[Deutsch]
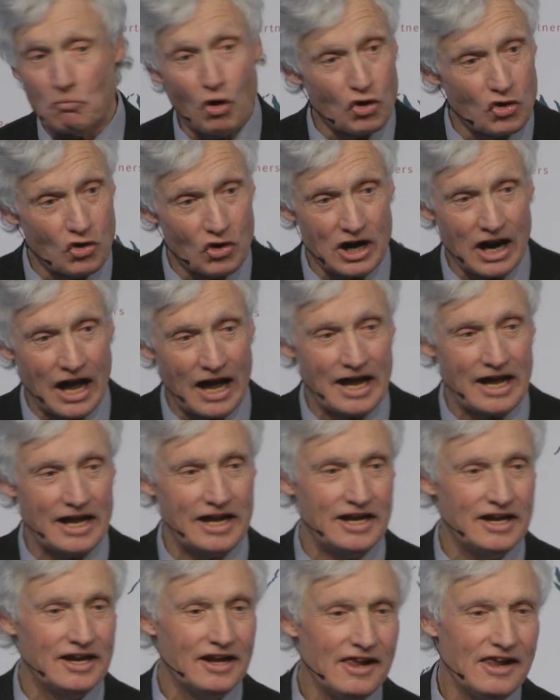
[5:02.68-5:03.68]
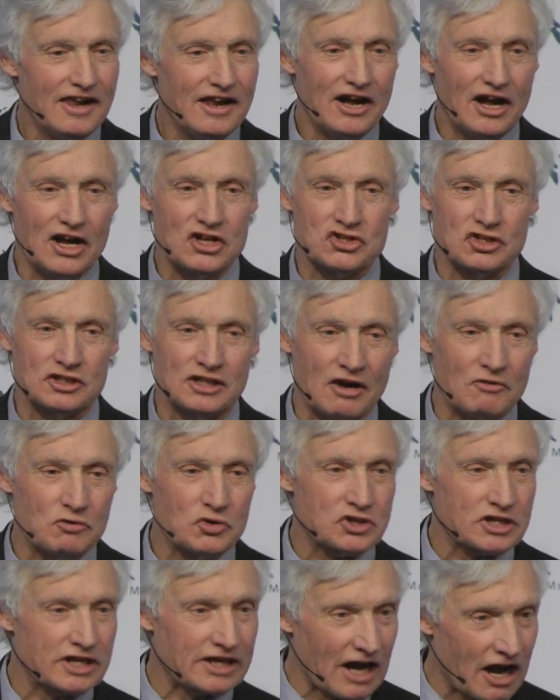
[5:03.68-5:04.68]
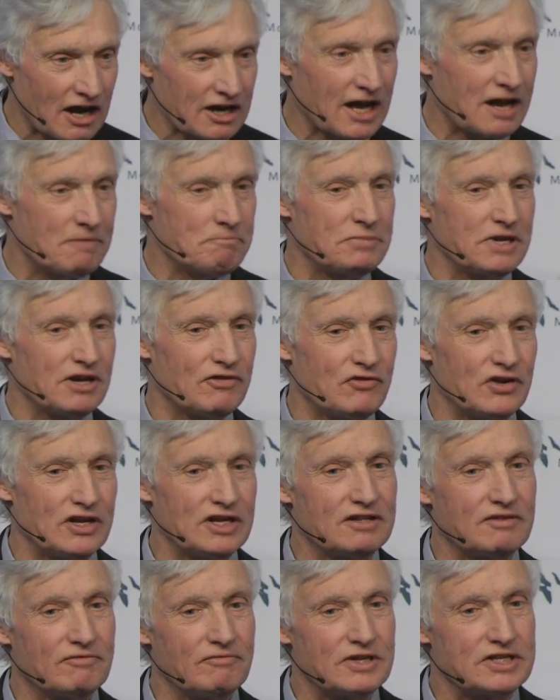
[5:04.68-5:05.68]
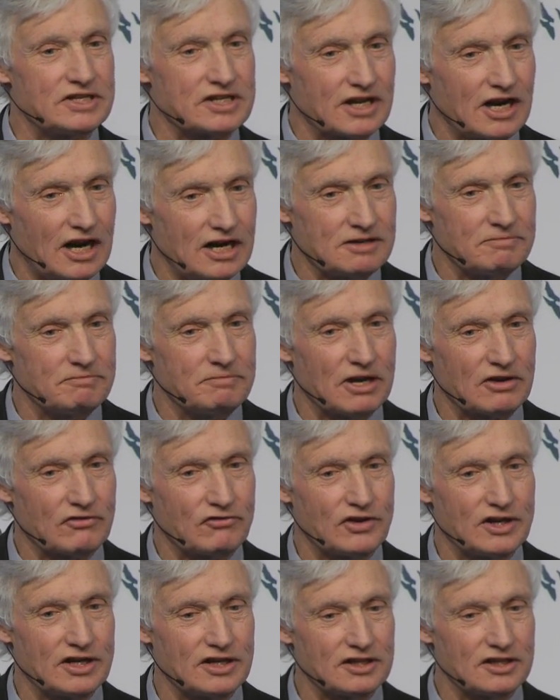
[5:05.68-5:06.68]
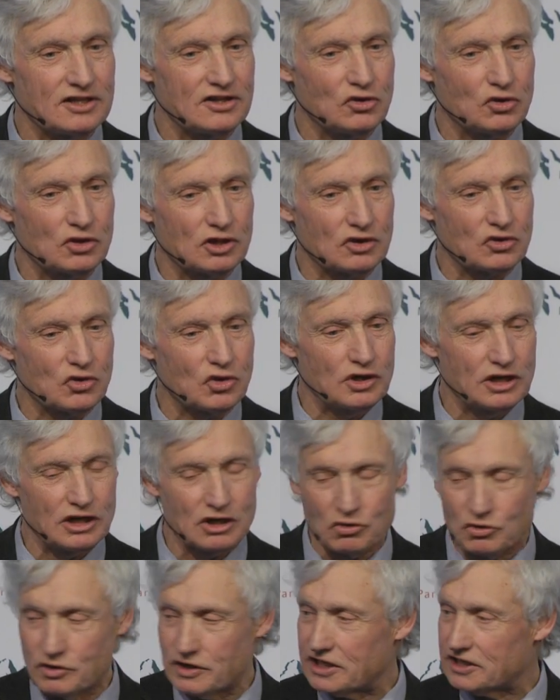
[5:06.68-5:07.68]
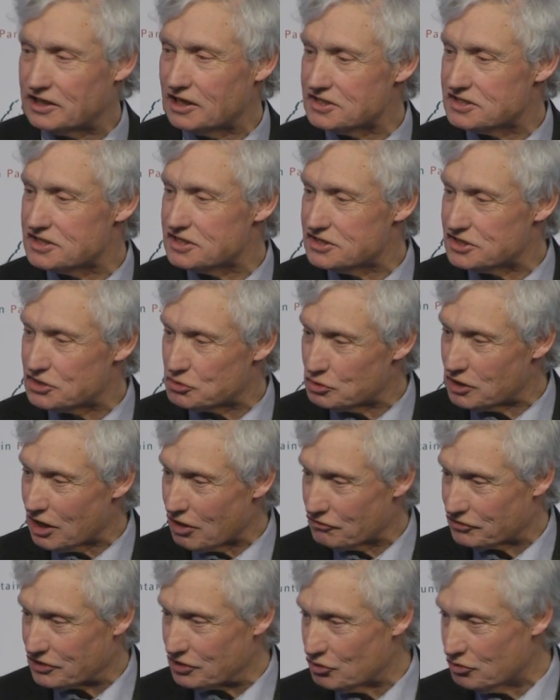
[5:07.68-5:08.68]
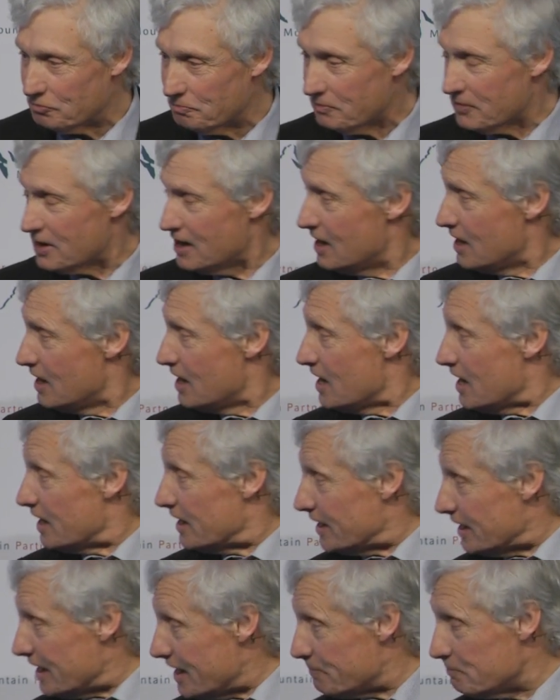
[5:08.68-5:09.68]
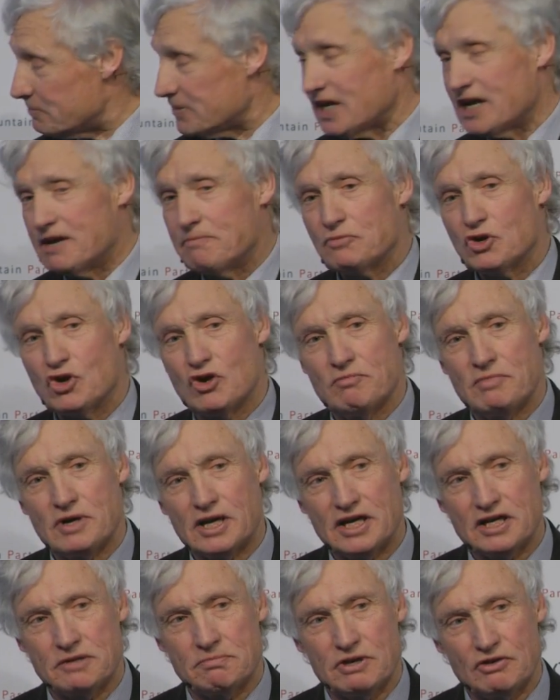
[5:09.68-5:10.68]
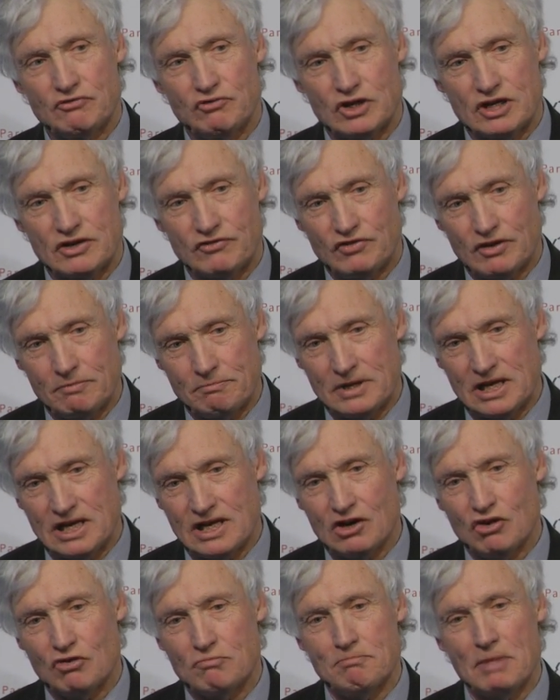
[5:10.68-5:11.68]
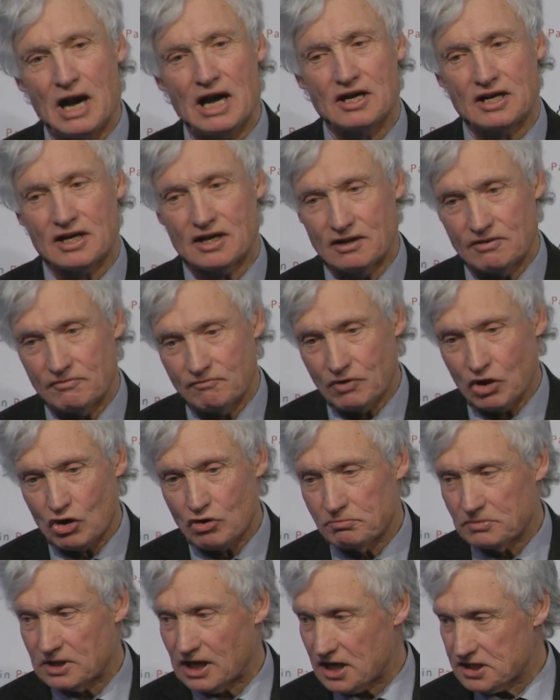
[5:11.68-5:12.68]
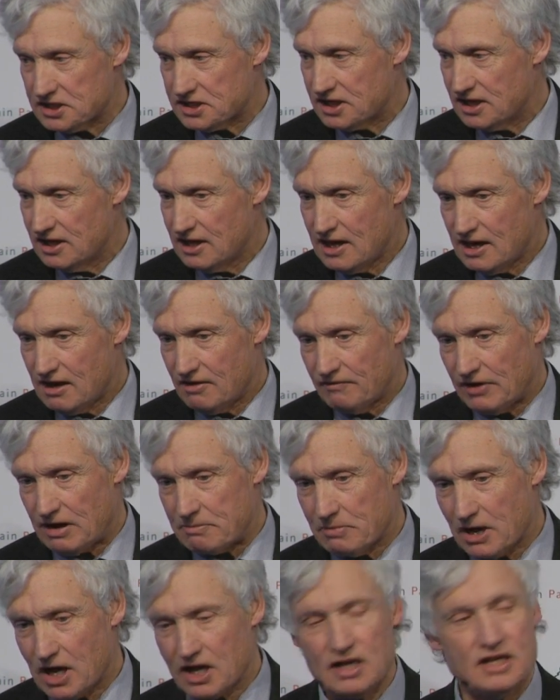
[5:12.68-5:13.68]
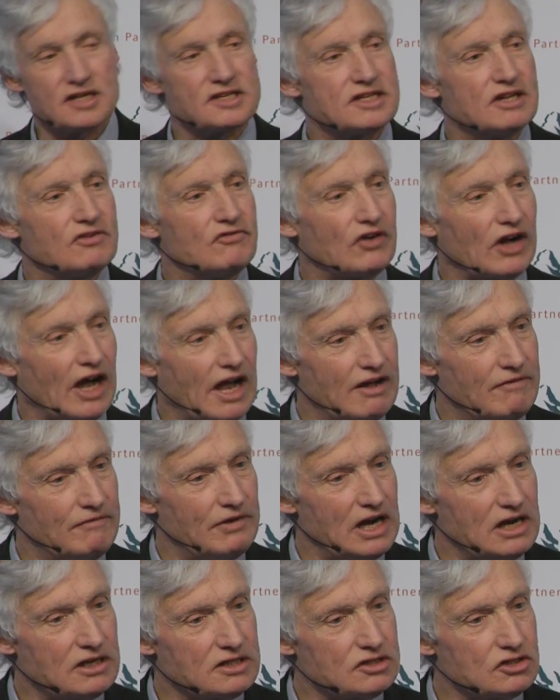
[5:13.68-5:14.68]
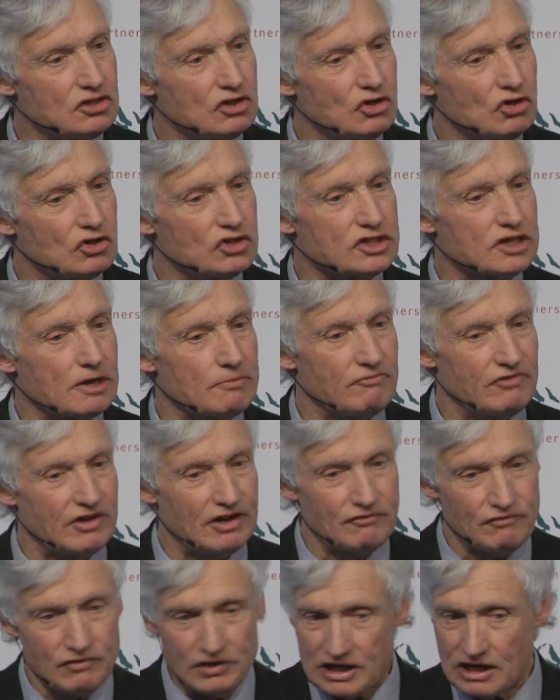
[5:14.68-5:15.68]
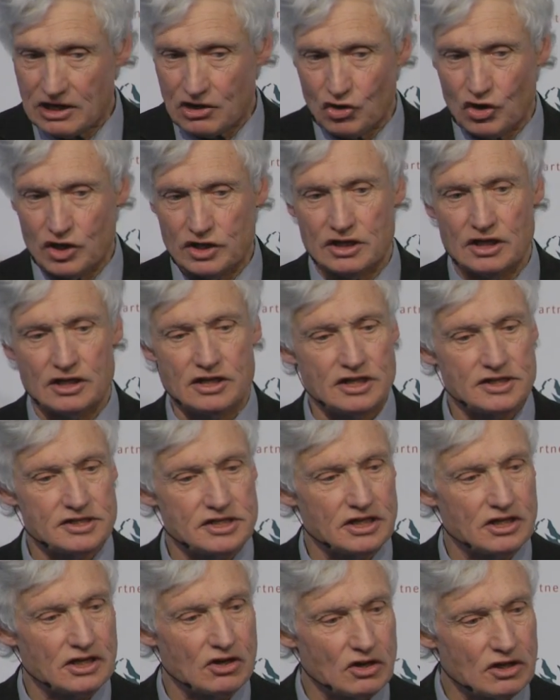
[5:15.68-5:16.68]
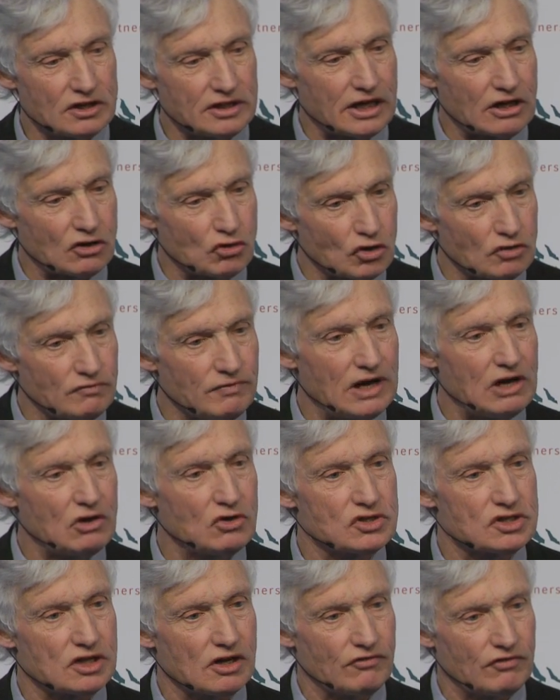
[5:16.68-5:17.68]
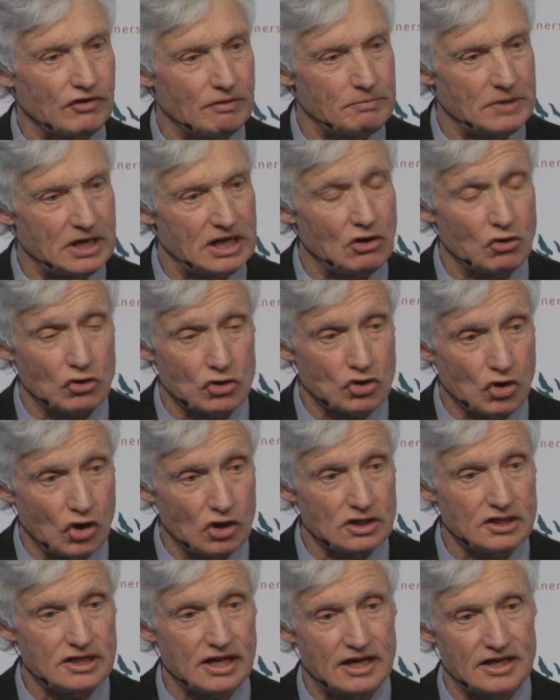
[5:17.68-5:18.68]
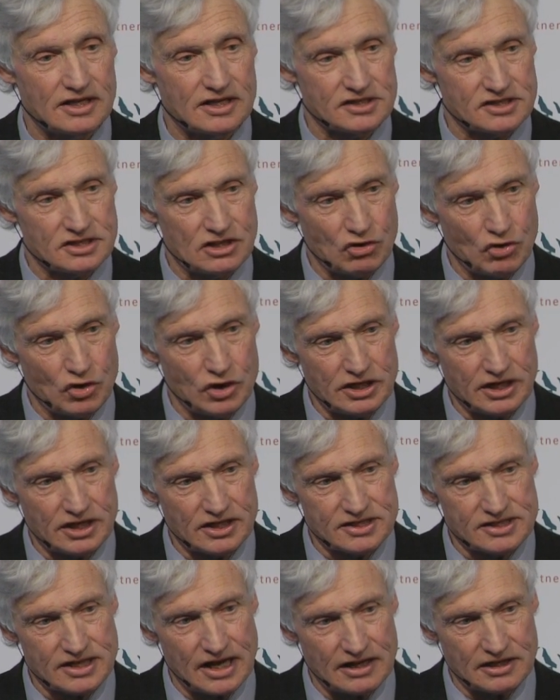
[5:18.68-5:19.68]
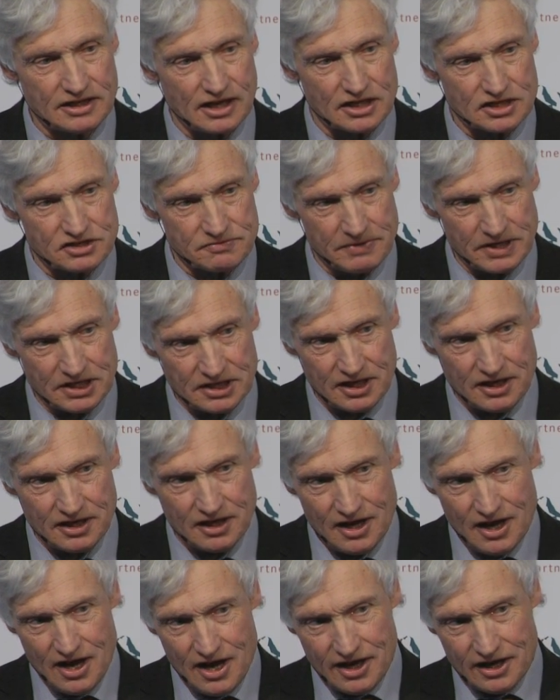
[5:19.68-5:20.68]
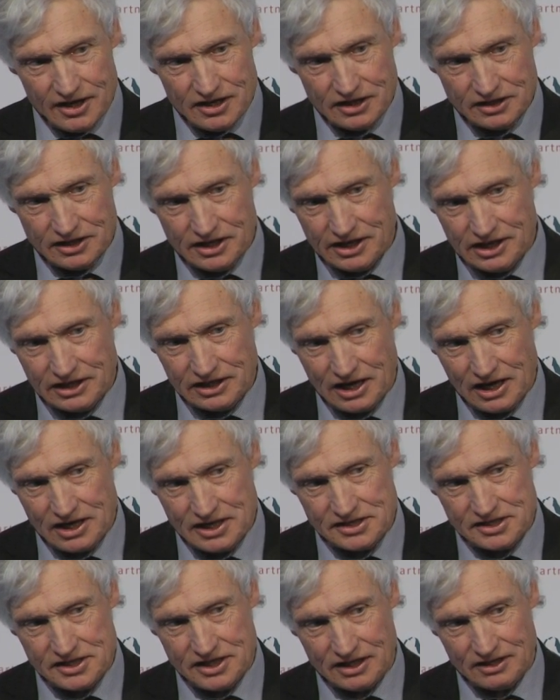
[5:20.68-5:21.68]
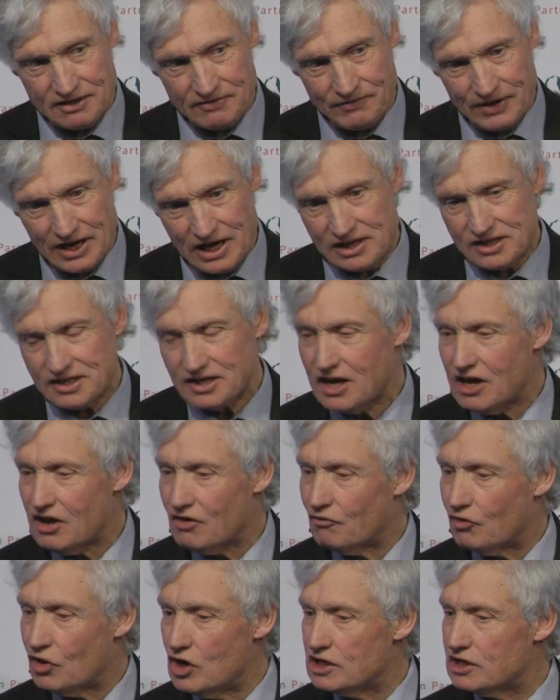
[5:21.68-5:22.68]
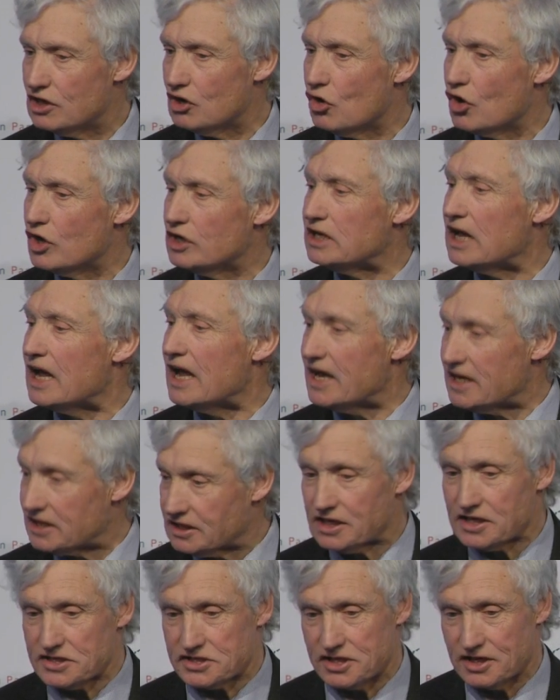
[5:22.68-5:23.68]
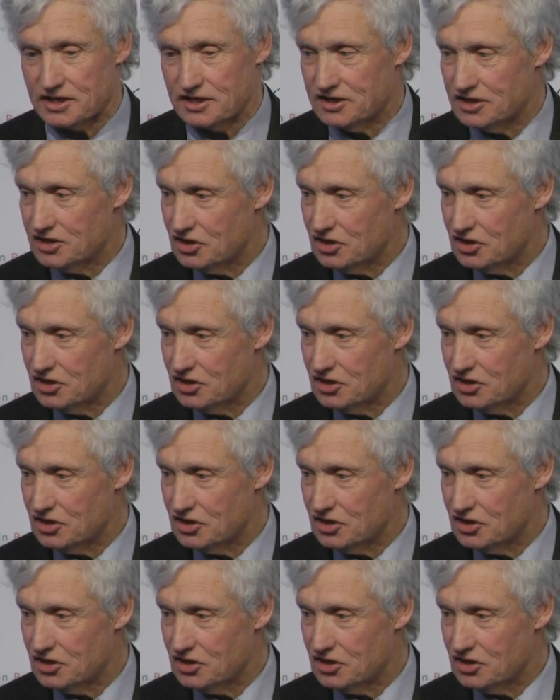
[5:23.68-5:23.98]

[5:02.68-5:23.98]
Mongolei, also da, wo Sie gar kein Bier finden, wenn Sie Kaltenberg finden oder König Ludwig, dann sind Sie gut aufgehoben. Neben dem kümmere ich mich für die Familie um Marken. Warum das? Weil Marken sind freiwillig und es gibt viele Leute, die sich den Goodwill unserer Familie und Content ist in der heutigen Zeit ganz wichtig. In der digitalisierten Welt wollen die Leute Echtes.